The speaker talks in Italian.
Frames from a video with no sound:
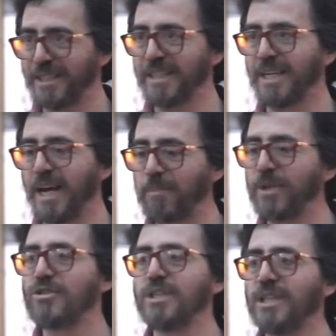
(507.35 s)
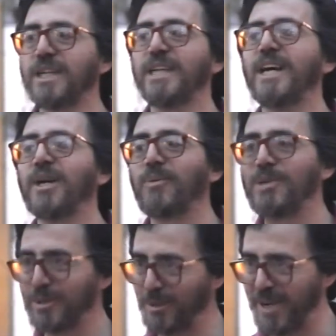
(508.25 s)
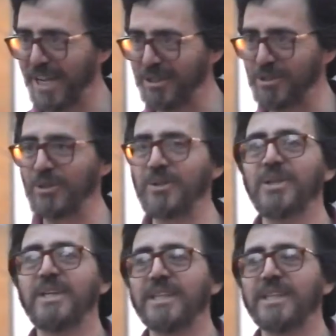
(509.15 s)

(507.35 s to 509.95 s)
eh, a prescindere da questo omaggio,